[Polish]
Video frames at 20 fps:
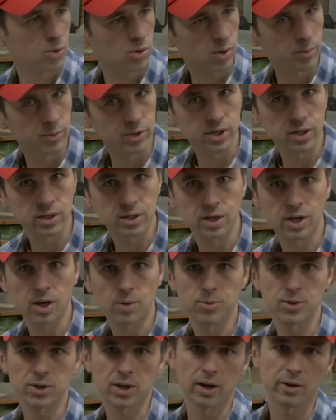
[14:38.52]
uruchomienie jednej
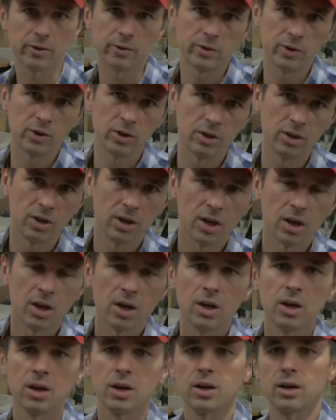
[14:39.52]
aplikacji,
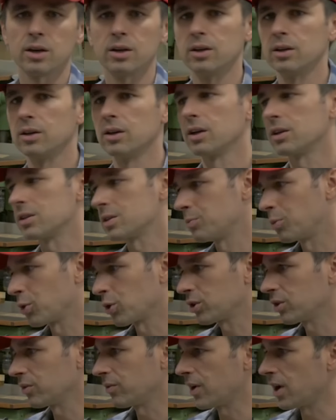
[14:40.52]
e,
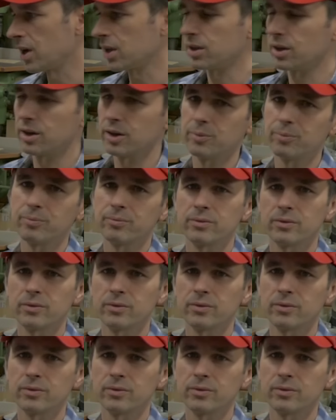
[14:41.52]
eksportowanie,